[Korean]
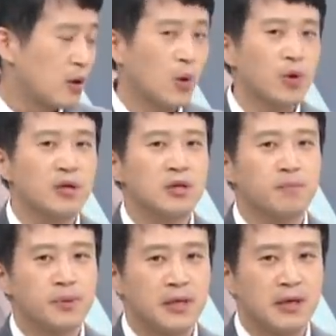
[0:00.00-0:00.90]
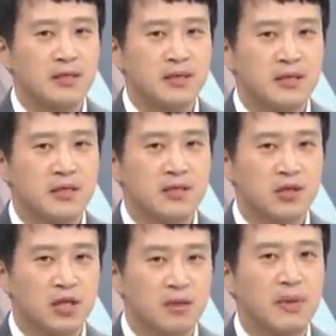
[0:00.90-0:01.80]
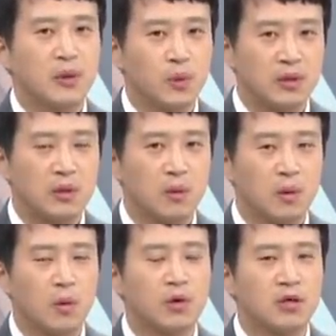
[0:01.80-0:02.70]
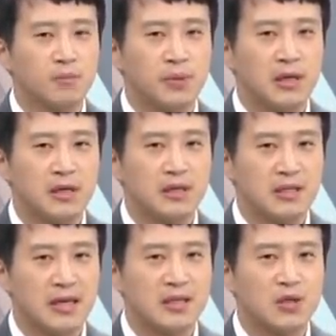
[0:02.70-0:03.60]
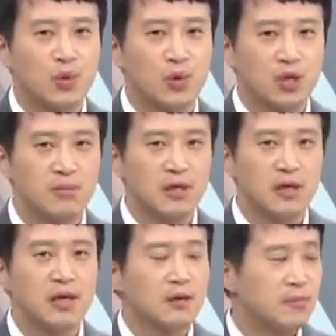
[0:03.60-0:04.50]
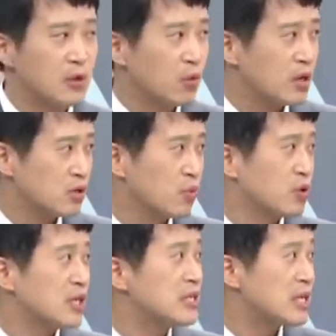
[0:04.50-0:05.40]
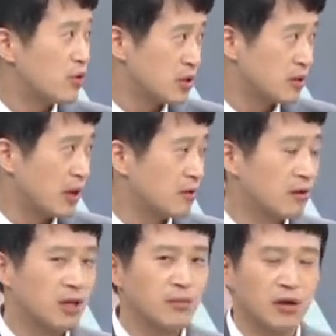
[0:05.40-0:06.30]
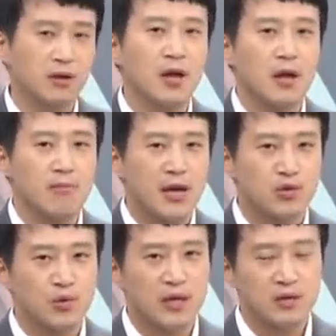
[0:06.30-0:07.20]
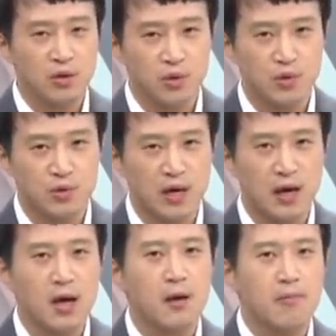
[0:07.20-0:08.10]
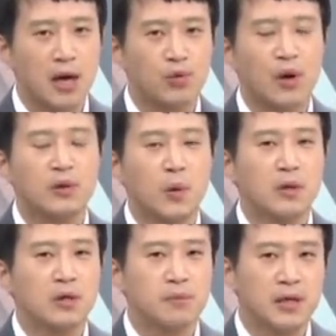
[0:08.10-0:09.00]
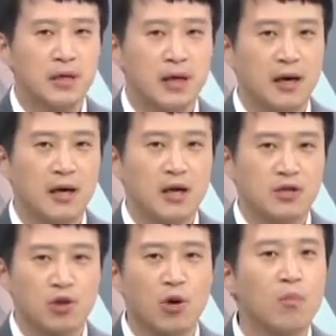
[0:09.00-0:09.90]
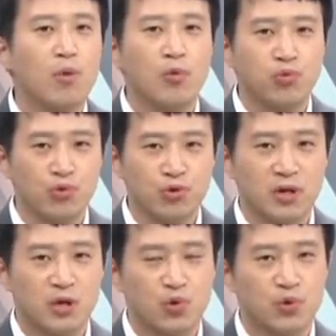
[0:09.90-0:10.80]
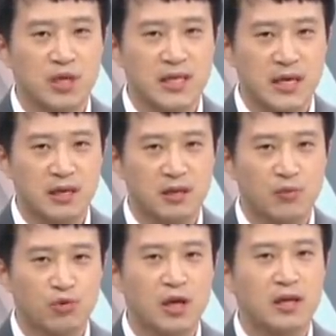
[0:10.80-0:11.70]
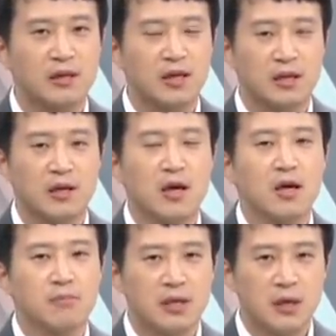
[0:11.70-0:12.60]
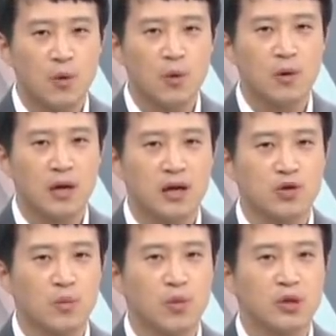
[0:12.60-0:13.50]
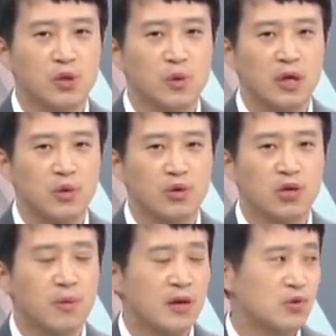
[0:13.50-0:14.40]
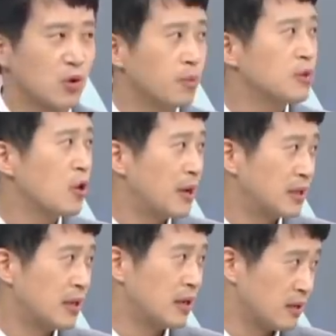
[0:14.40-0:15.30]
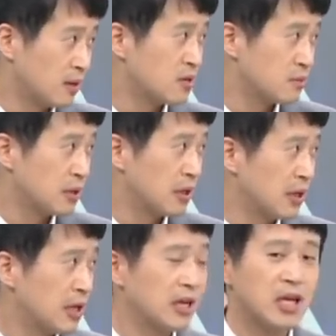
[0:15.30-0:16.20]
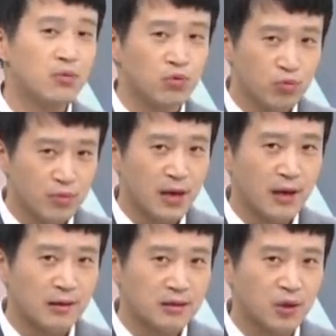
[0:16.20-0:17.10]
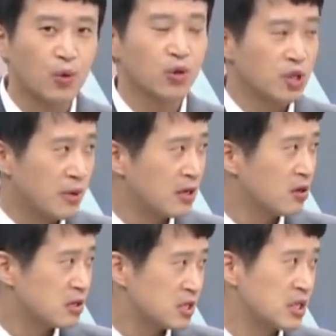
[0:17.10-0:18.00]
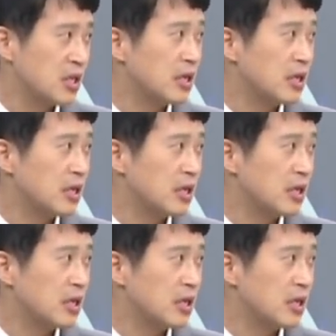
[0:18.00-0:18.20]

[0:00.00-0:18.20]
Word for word: 코링크 P가 실질적인 매도인이고 코링크 P는 자체적으로 이미 미공개 정보를 인지하고 있었다. 그렇다면 매수한 정 교수나 매도한 코링크 P나 정보 불균형이 존재하지 않기 때문에 이때는 미공개 정보 이용 행위로 처벌할 수 없다고 판단했습니다. 그렇군요. 그러니까 이 부분만 그 결론이 뒤바뀐 것이지.